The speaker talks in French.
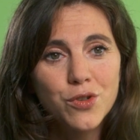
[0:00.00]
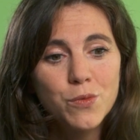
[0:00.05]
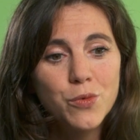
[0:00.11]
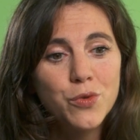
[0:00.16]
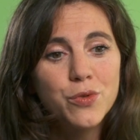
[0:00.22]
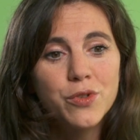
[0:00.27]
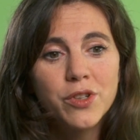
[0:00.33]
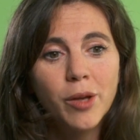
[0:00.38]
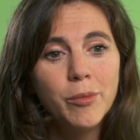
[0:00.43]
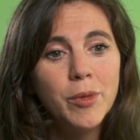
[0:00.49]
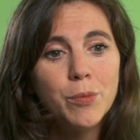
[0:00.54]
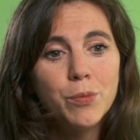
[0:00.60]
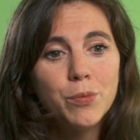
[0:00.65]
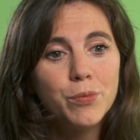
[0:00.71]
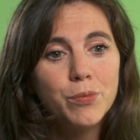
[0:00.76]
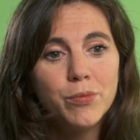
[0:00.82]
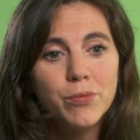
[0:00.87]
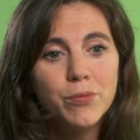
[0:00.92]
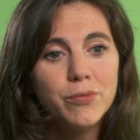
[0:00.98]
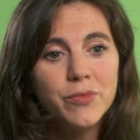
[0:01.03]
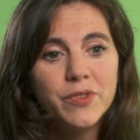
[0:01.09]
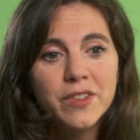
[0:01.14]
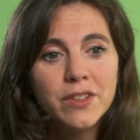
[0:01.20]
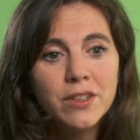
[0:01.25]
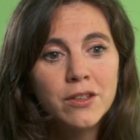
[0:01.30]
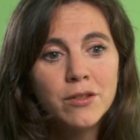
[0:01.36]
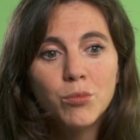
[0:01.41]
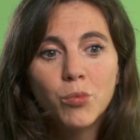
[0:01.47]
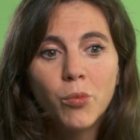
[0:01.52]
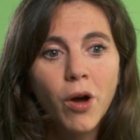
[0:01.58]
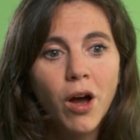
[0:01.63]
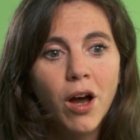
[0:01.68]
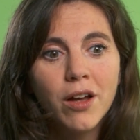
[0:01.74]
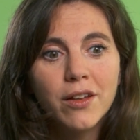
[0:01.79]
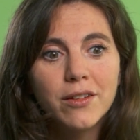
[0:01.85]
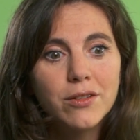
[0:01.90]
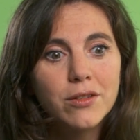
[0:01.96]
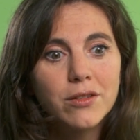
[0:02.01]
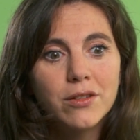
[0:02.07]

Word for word: Je ne me suis jamais dit, bah,